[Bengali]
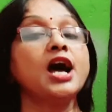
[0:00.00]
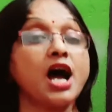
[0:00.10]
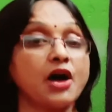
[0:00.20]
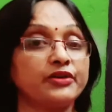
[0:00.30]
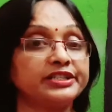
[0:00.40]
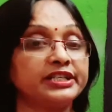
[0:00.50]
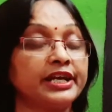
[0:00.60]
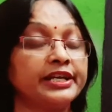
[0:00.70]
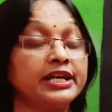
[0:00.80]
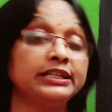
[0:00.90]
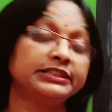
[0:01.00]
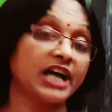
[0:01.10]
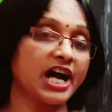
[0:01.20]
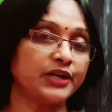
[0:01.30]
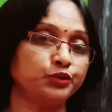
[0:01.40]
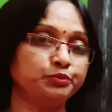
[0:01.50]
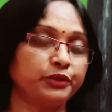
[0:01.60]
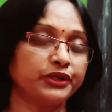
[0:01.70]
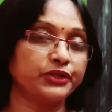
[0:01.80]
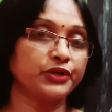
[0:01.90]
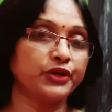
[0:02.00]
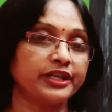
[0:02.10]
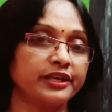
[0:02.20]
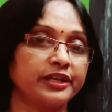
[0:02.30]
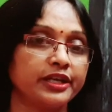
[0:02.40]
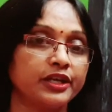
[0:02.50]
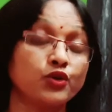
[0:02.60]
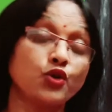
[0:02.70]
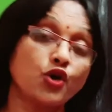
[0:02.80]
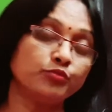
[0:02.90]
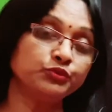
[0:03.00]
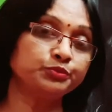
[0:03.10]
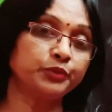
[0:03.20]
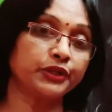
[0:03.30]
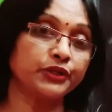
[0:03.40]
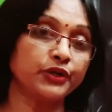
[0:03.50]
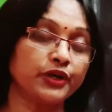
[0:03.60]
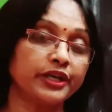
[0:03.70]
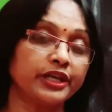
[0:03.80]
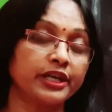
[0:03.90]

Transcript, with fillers: হাওড়া জেলায় ধান উৎপন্ন হয় গম উৎপন্ন হয়